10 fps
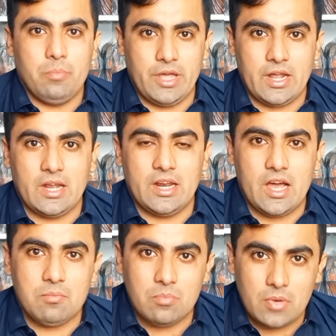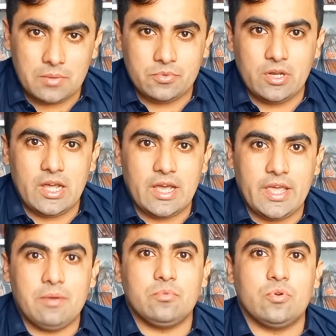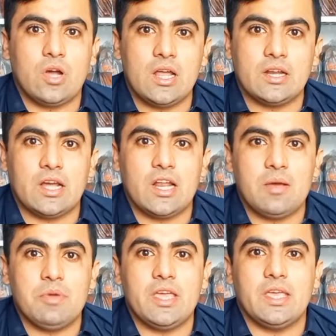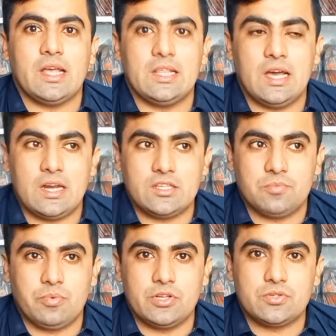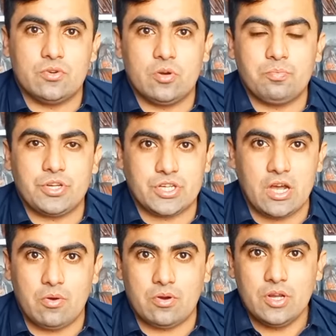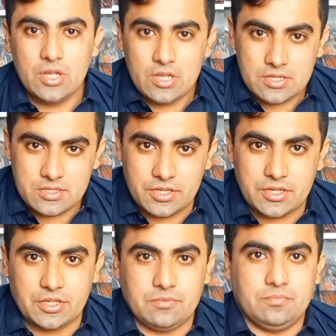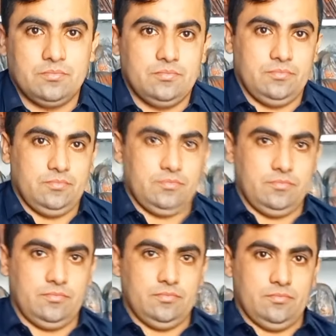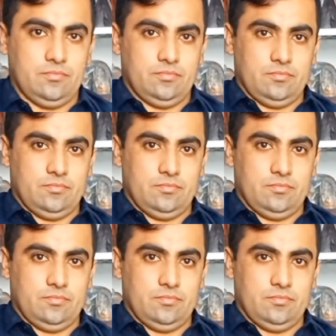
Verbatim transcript: मेरा नाम अब्दुल्ला है दुकान का नाम है यादगार चप्पल स्टोर पिशावर सिटी ठीक हो गया